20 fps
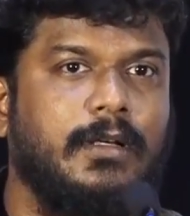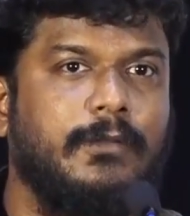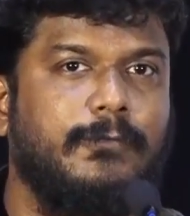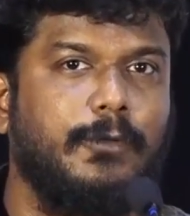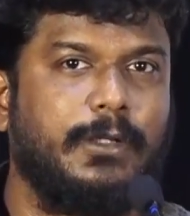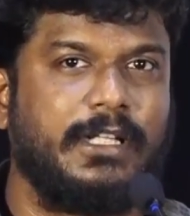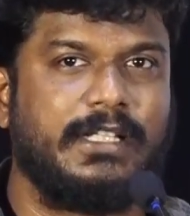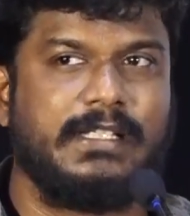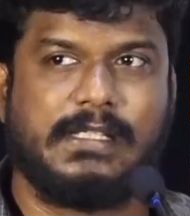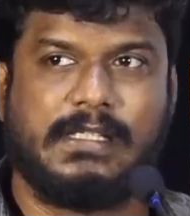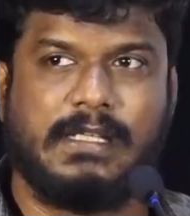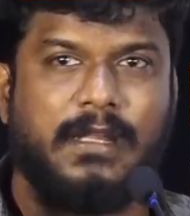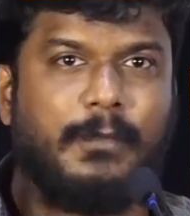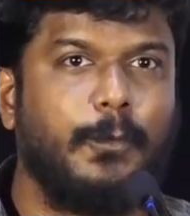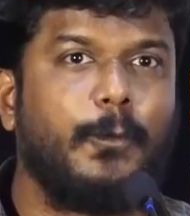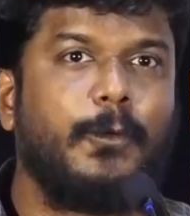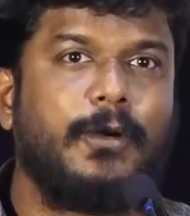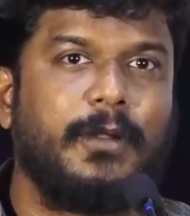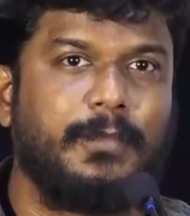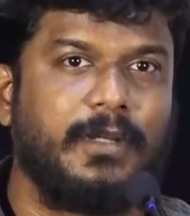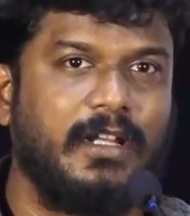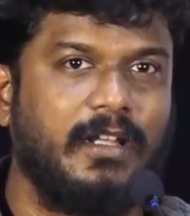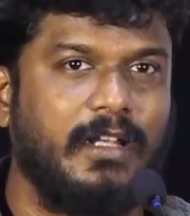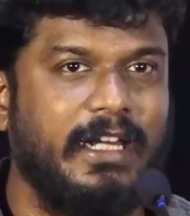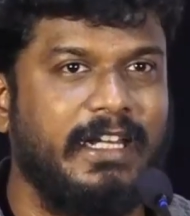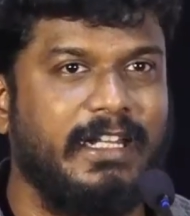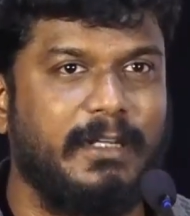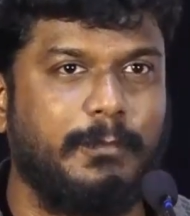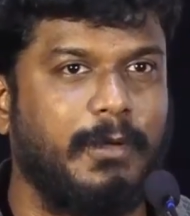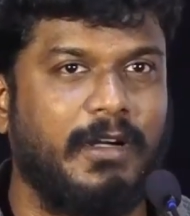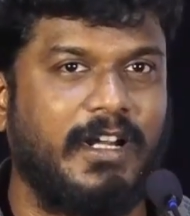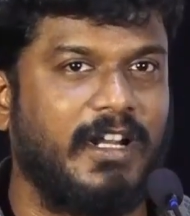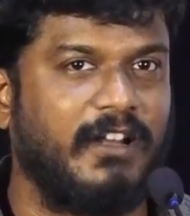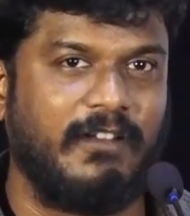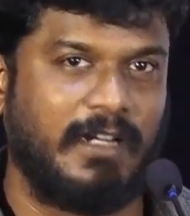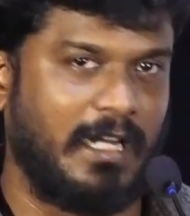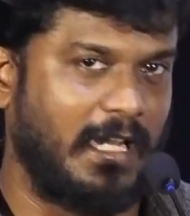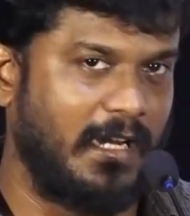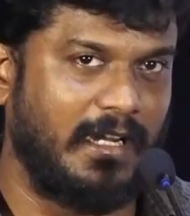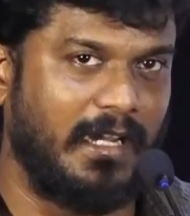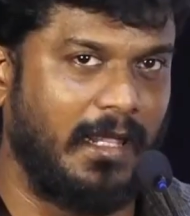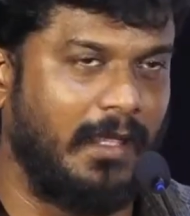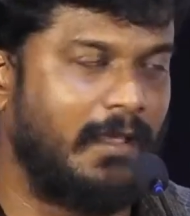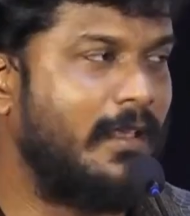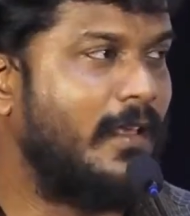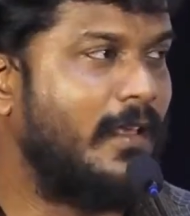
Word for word: ஃபுட்டேஜஸ்லாம் போன பிறகு எடிட் பண்ணுறவர் அல்ல